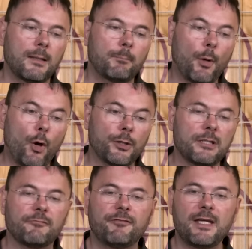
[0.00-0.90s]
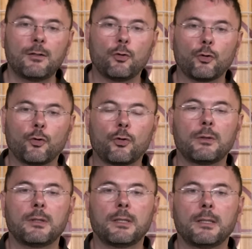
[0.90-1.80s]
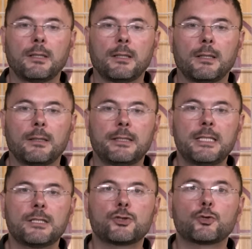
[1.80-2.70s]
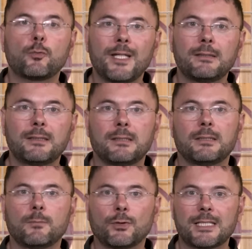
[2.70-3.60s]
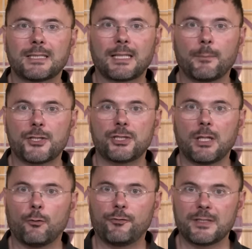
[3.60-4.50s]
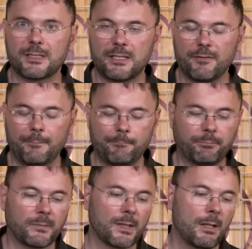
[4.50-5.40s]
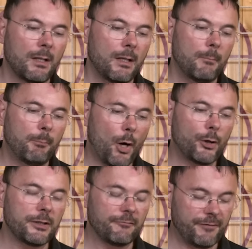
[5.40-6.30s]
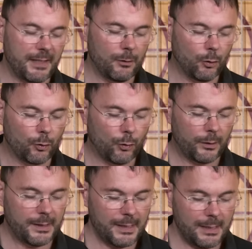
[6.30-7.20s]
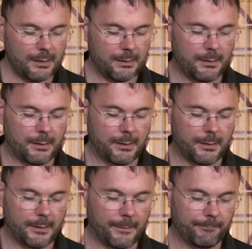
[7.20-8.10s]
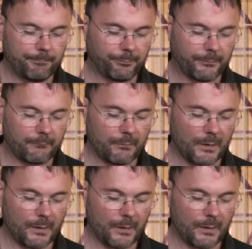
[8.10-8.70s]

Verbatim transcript: poi vengono eh, gli strumenti di modesta capacità offensiva, poi vengono i, ehm,